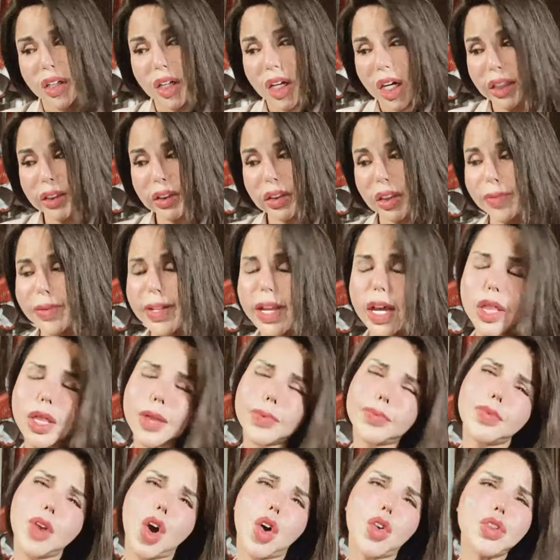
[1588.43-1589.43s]
hình tượng bây giờ
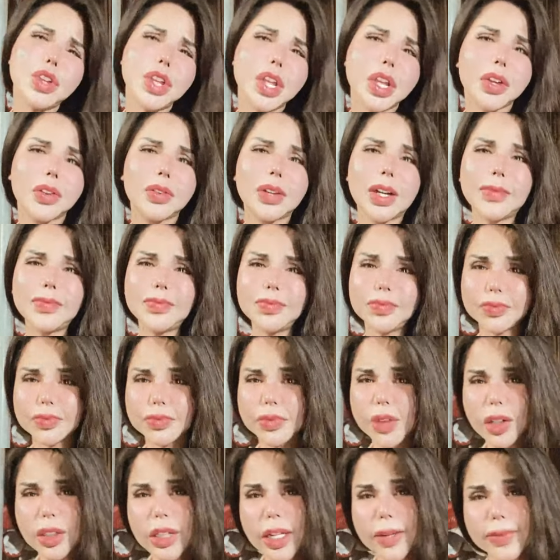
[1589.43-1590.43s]
sụp đổ nhiều lắm
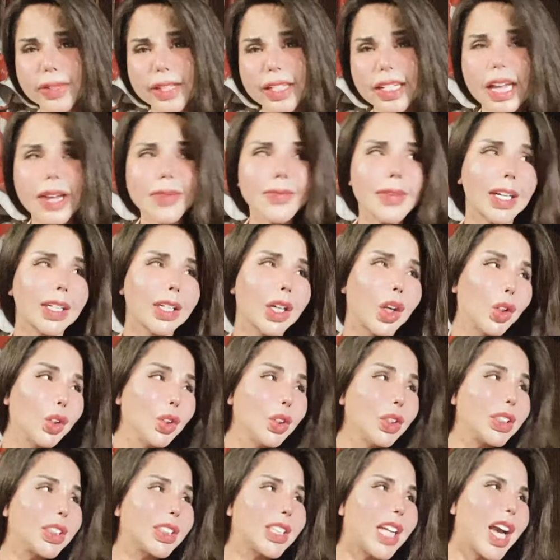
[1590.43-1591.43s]
đôi khi mình chỉ thấy mặt nổi
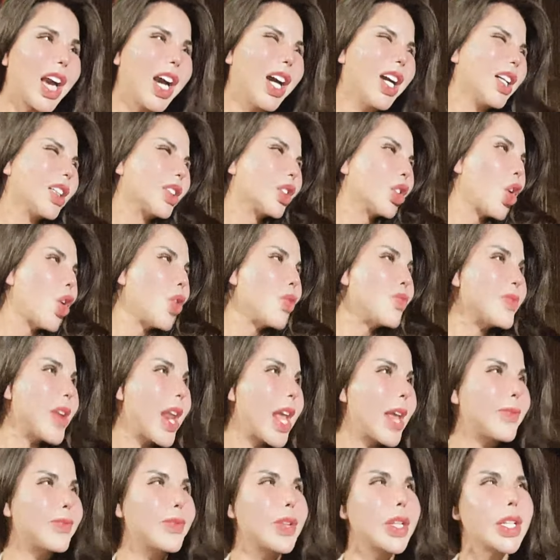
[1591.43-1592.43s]
người ta ờ, tốt
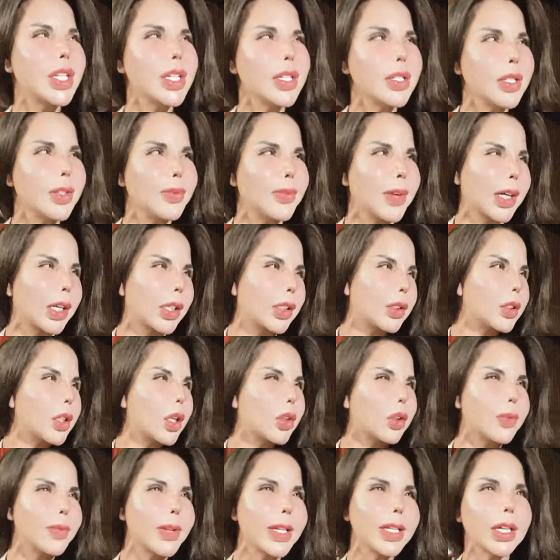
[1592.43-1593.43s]
đẹp như chứ nhưng mà
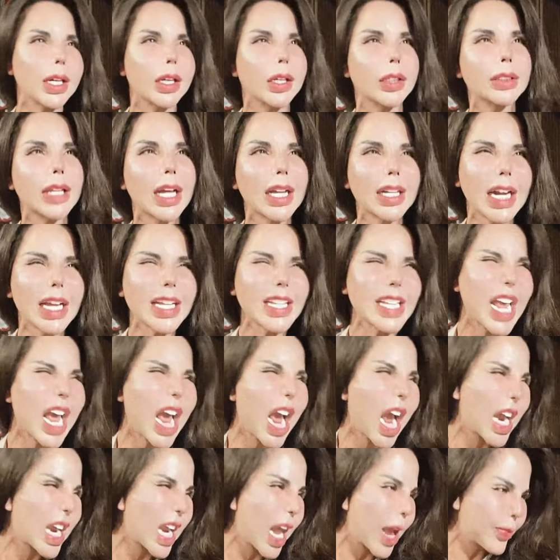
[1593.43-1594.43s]
đâu có biết là người ta đã
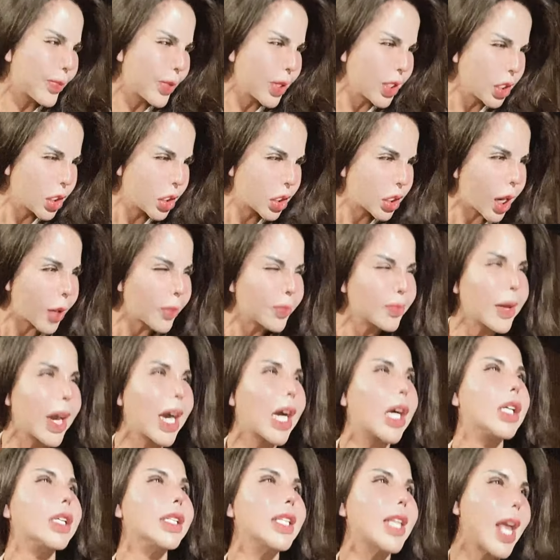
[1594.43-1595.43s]
chà đạp những người không
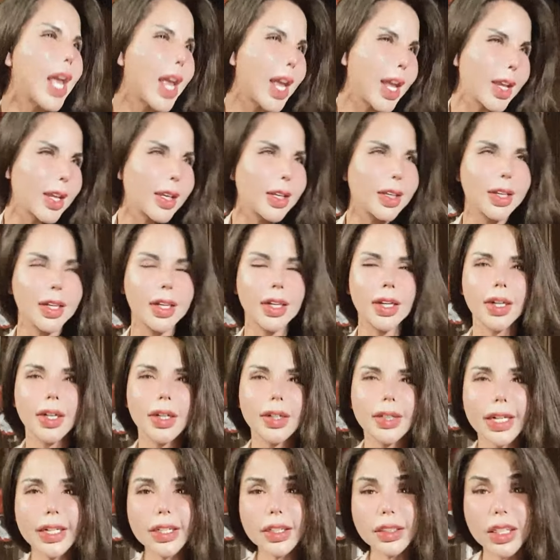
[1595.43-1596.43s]
bằng người ta
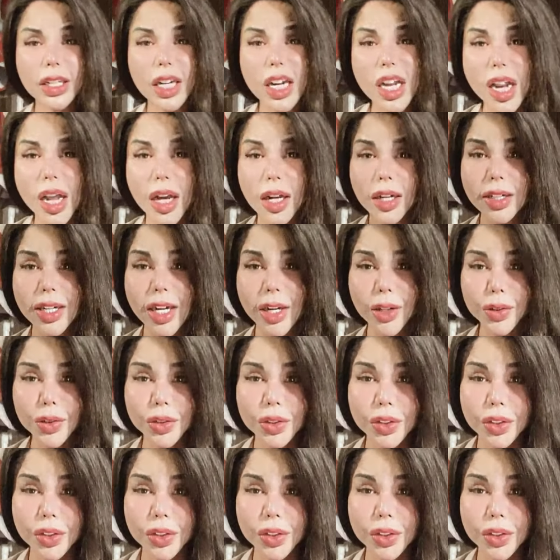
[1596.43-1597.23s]
để người ta đi lên đâu